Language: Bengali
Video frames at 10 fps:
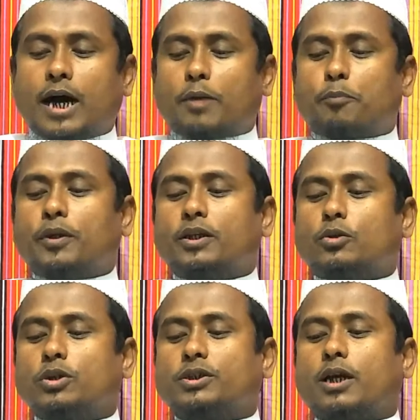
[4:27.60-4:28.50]
আর প্রীতি
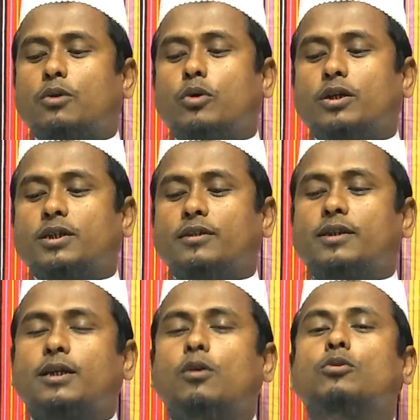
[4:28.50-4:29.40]
সঞ্চার করেছেন
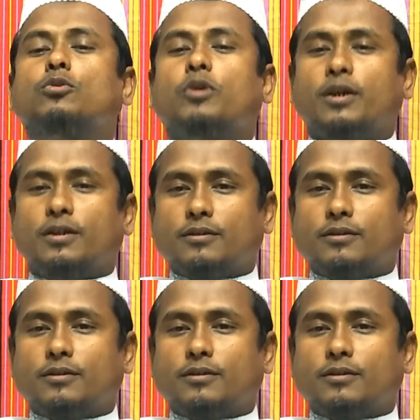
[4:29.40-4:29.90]
তাদের অন্তরে